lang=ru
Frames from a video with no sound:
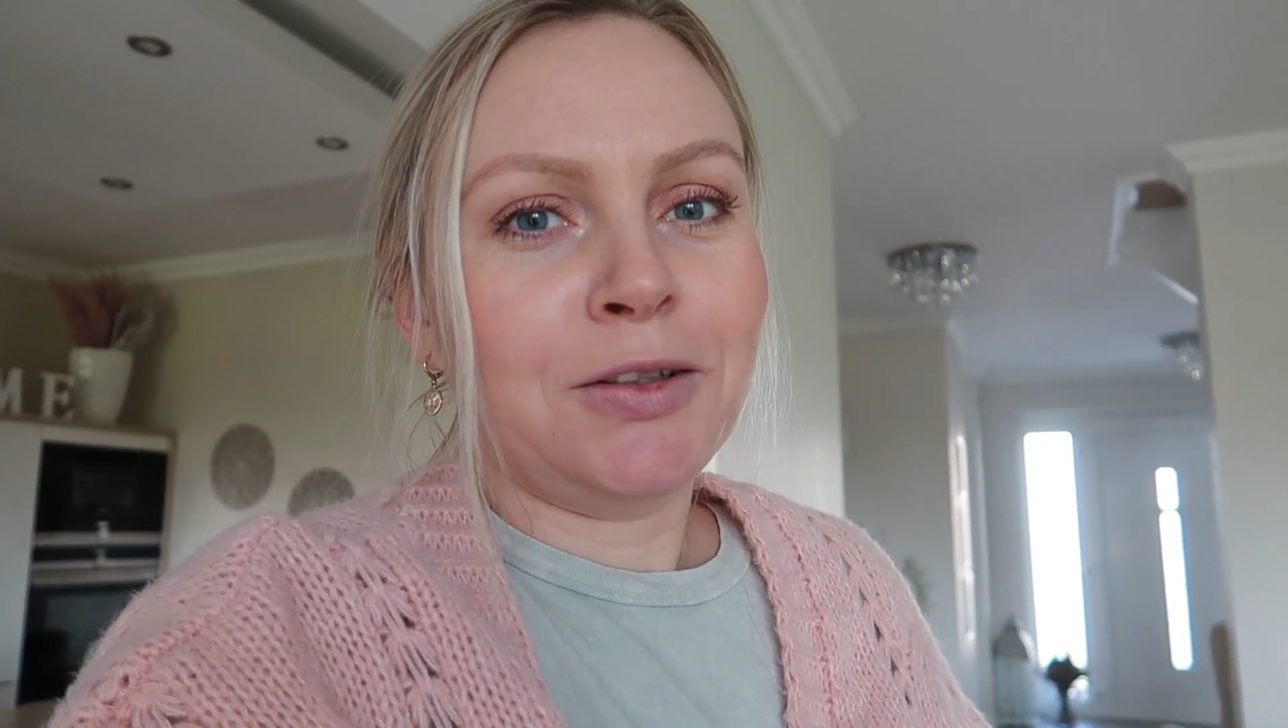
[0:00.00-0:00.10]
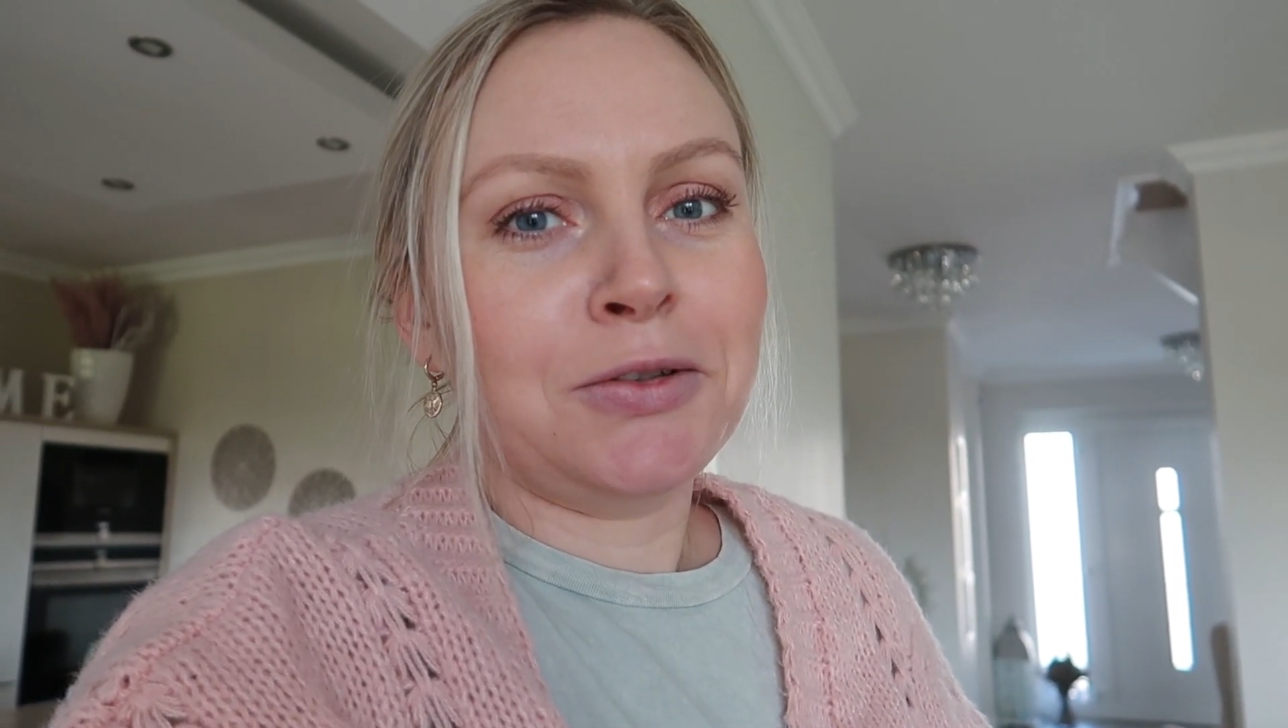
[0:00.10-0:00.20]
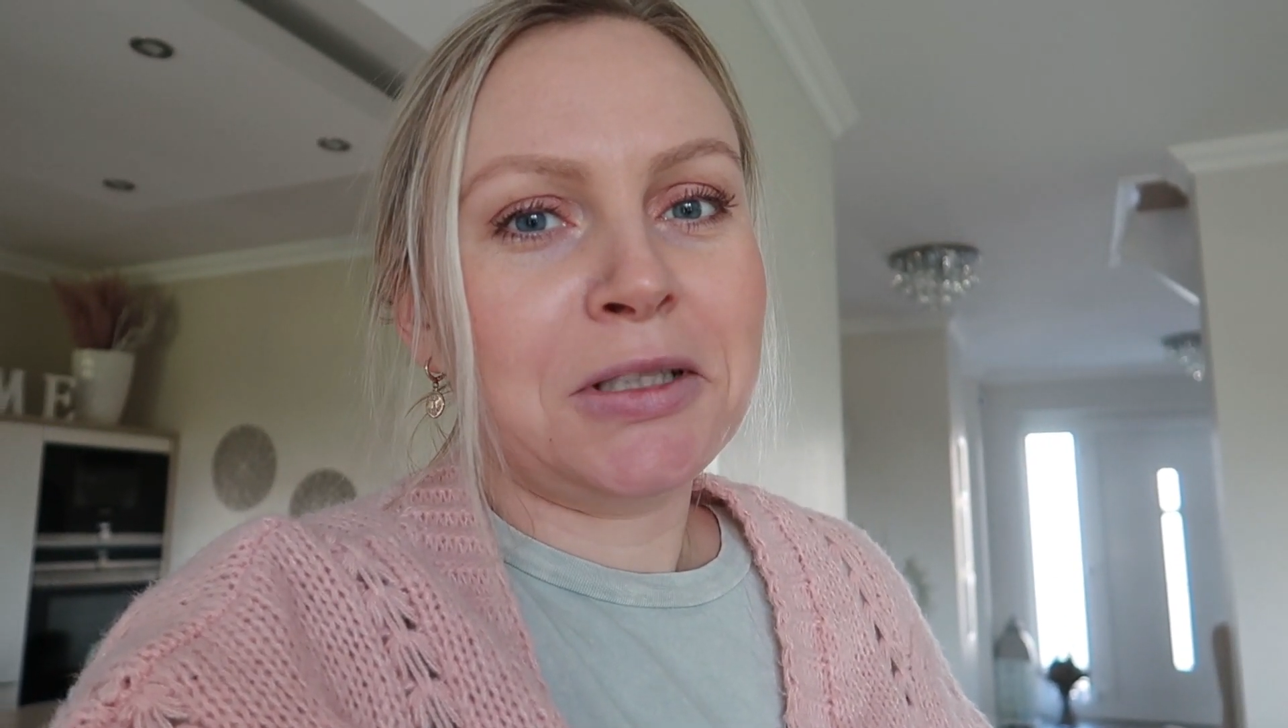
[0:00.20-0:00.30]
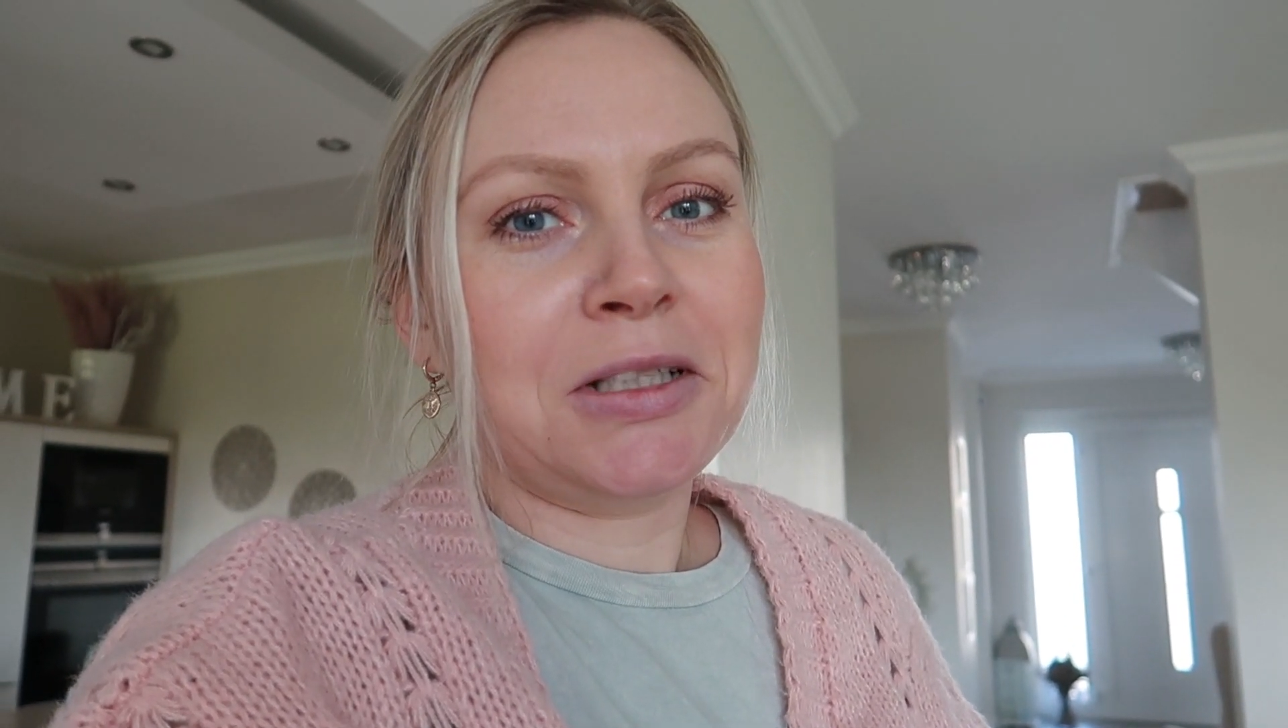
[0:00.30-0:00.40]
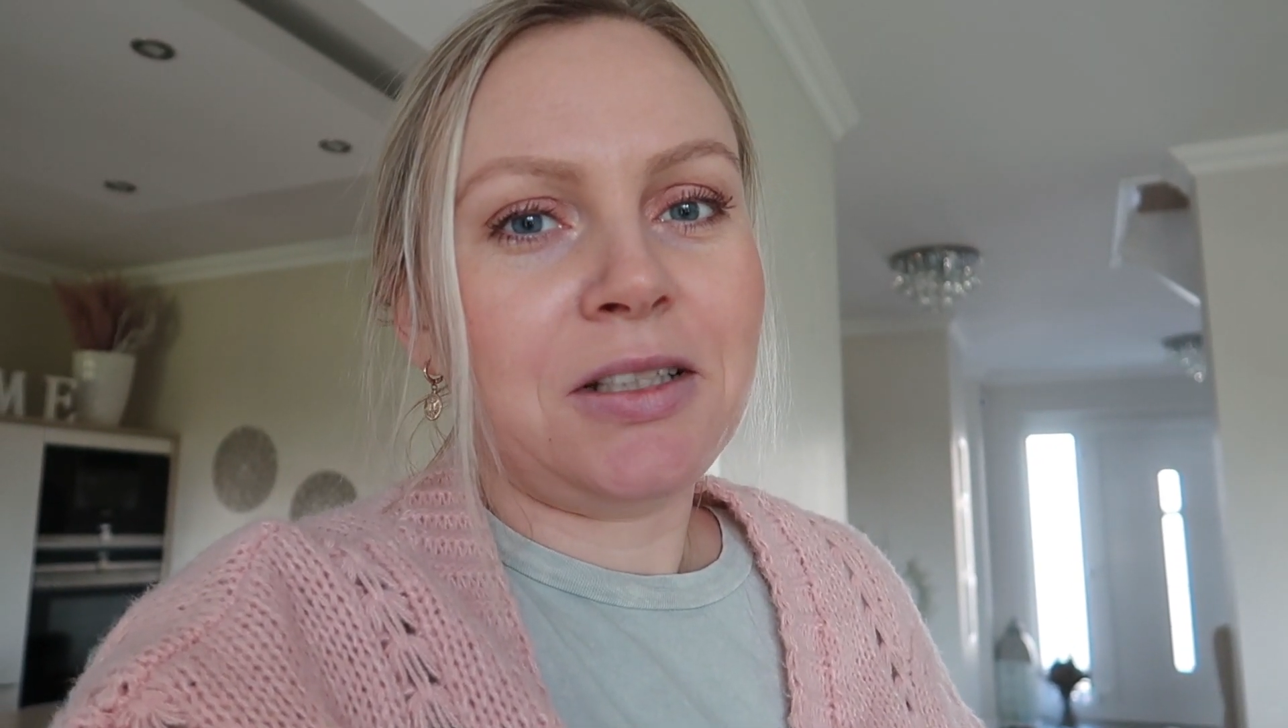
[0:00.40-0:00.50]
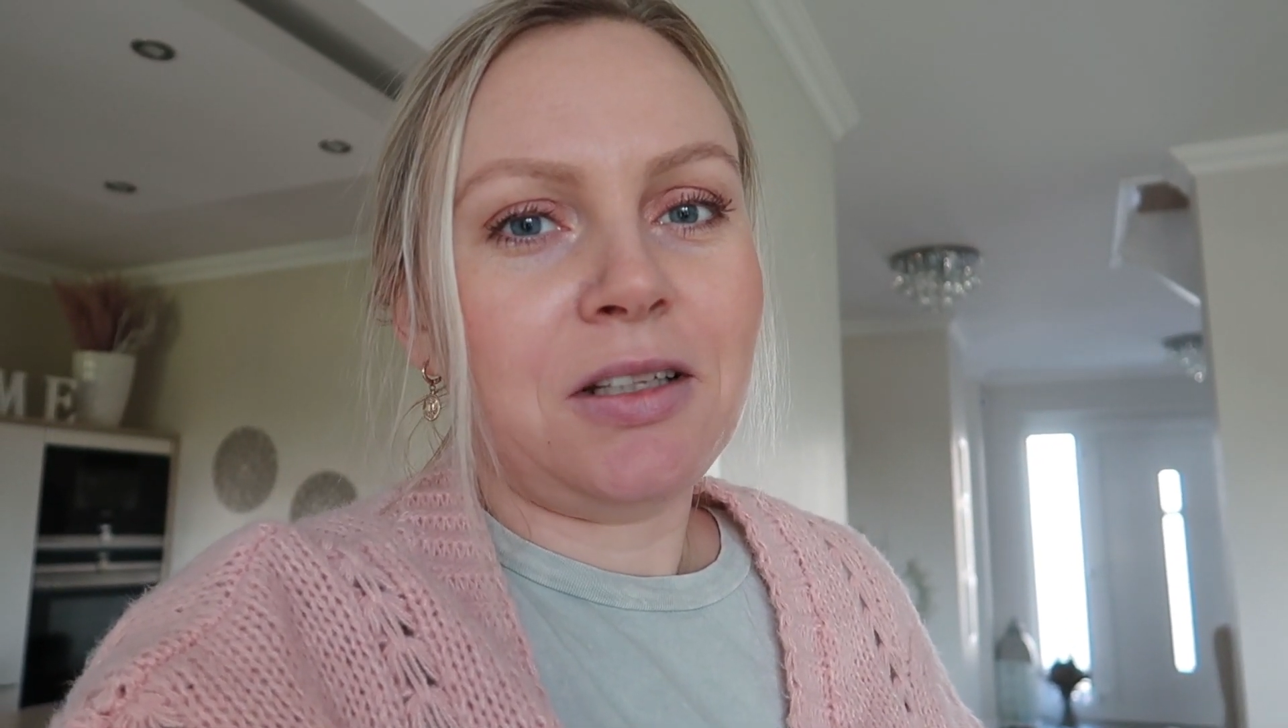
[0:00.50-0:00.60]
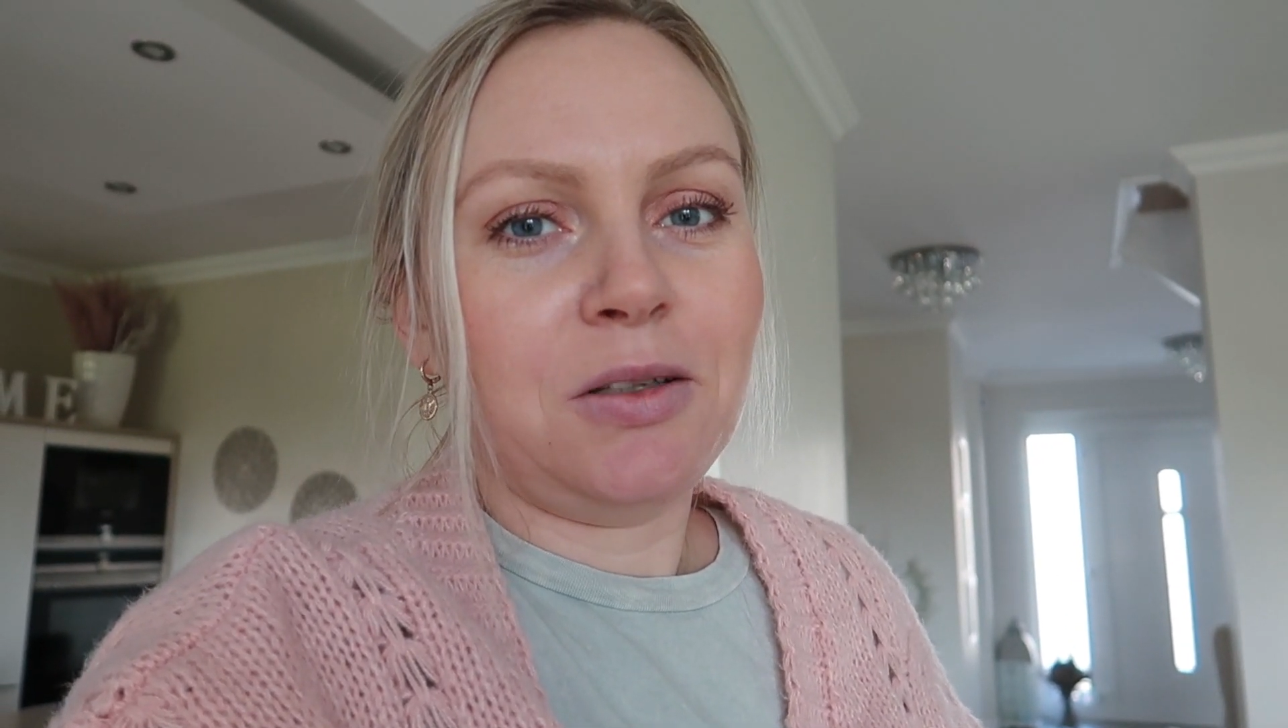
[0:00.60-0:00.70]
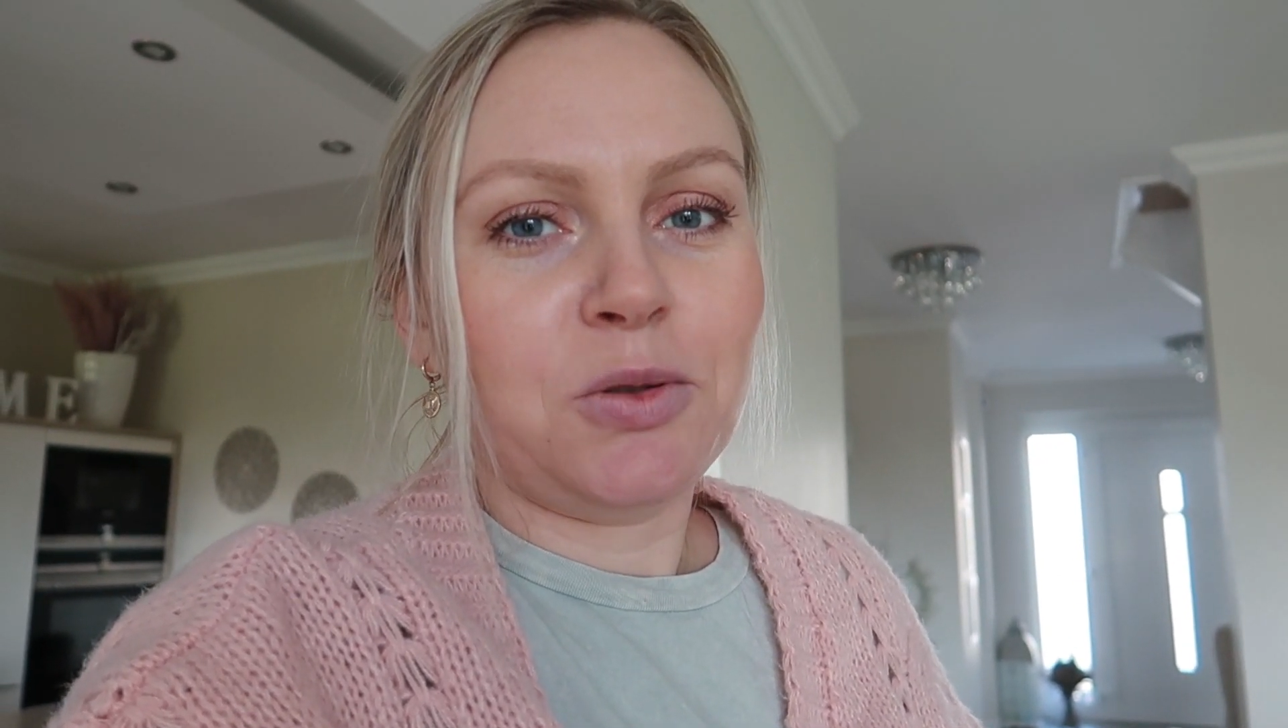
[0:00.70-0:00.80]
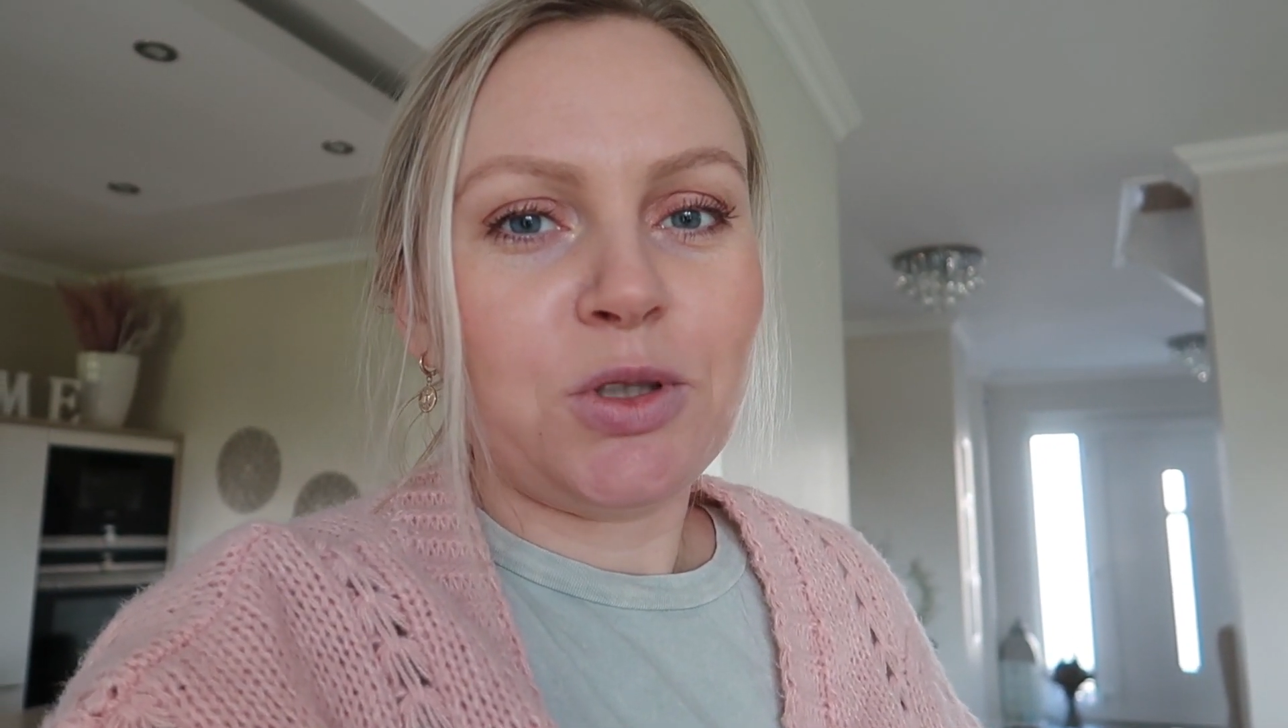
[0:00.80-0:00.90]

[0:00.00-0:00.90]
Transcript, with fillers: а в воскресенье